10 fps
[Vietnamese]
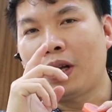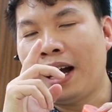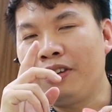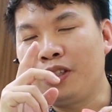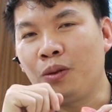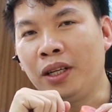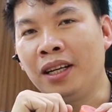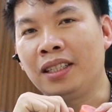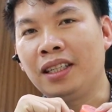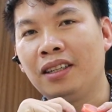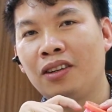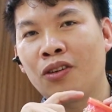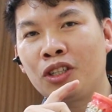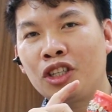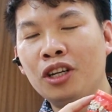Chúng ta phải chú ý là gì?
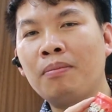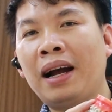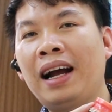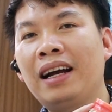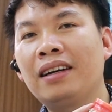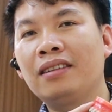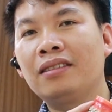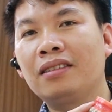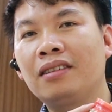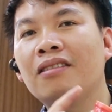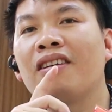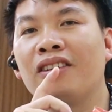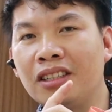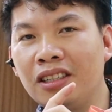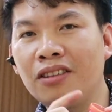Nó sứt má, thường
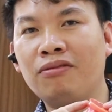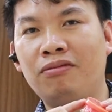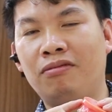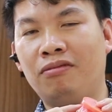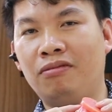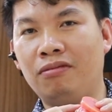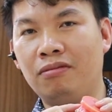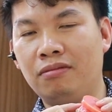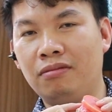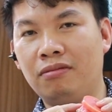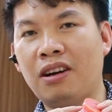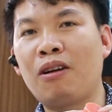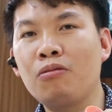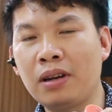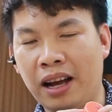nó sứt vào lúc